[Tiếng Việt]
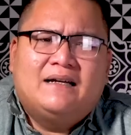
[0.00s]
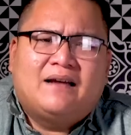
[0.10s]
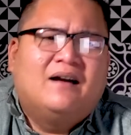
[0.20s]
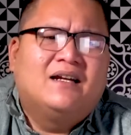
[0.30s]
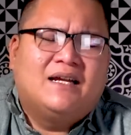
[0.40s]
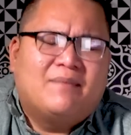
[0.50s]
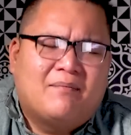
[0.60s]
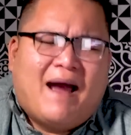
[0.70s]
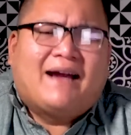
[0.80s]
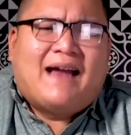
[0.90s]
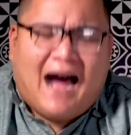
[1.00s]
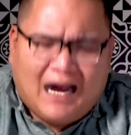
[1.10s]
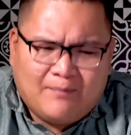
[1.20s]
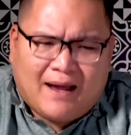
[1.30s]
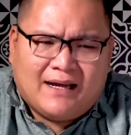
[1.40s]
trời ơi thì mà bàn
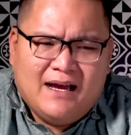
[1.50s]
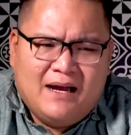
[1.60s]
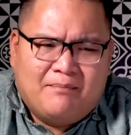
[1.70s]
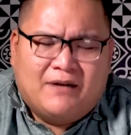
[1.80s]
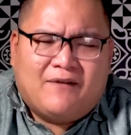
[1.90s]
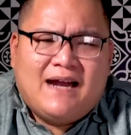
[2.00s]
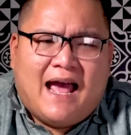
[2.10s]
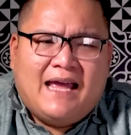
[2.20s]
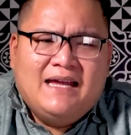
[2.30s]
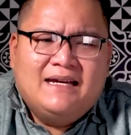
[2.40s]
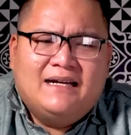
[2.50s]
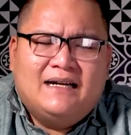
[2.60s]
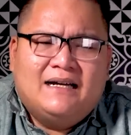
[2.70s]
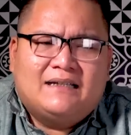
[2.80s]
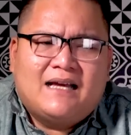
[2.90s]
thờ mà mình phải để
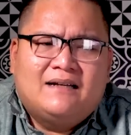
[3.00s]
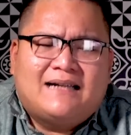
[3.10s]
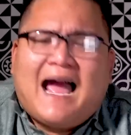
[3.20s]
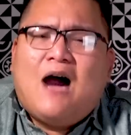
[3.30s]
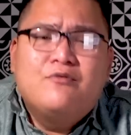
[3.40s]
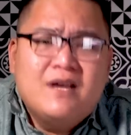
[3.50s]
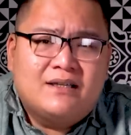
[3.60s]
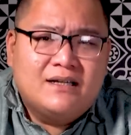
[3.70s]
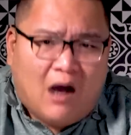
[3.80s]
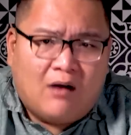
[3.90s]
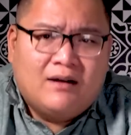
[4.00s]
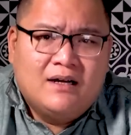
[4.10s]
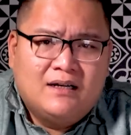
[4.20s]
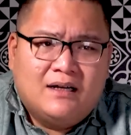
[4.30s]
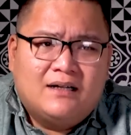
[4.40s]
uh, trên cao nhất chứ con
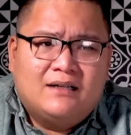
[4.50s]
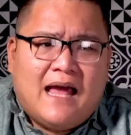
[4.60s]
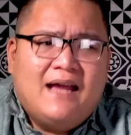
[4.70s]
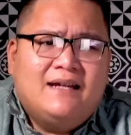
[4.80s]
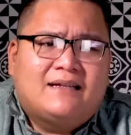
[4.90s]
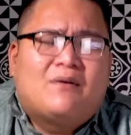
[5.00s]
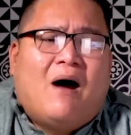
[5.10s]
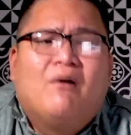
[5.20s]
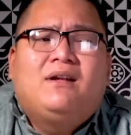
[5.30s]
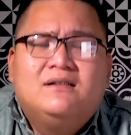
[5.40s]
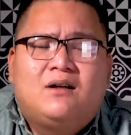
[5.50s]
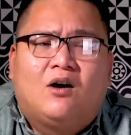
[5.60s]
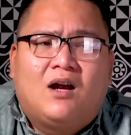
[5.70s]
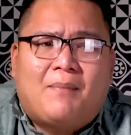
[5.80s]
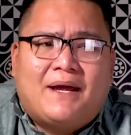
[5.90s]
uh, để tao đổi thử con
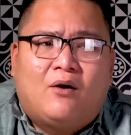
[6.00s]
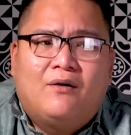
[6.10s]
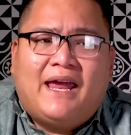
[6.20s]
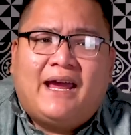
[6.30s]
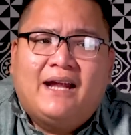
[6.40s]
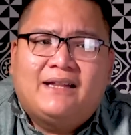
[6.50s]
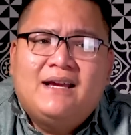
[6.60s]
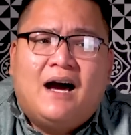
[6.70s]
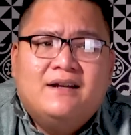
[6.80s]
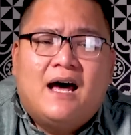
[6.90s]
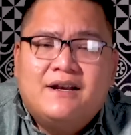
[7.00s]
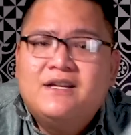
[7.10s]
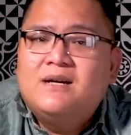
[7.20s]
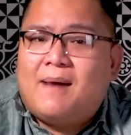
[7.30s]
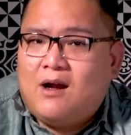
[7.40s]
coi là mày còn nghe cái tiếng hình hình
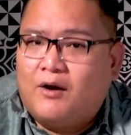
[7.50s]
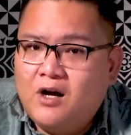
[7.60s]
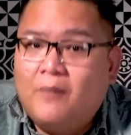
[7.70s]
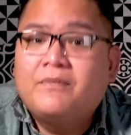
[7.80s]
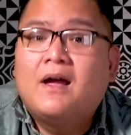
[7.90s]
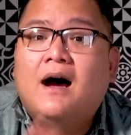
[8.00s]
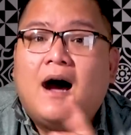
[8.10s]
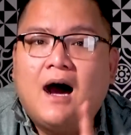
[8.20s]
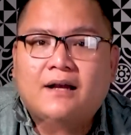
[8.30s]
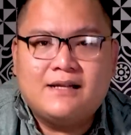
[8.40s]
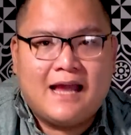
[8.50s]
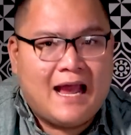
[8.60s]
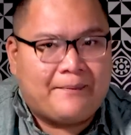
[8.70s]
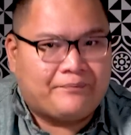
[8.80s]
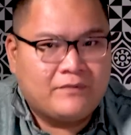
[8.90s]
như mày nói nữa không hết
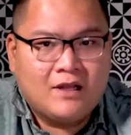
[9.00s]
nha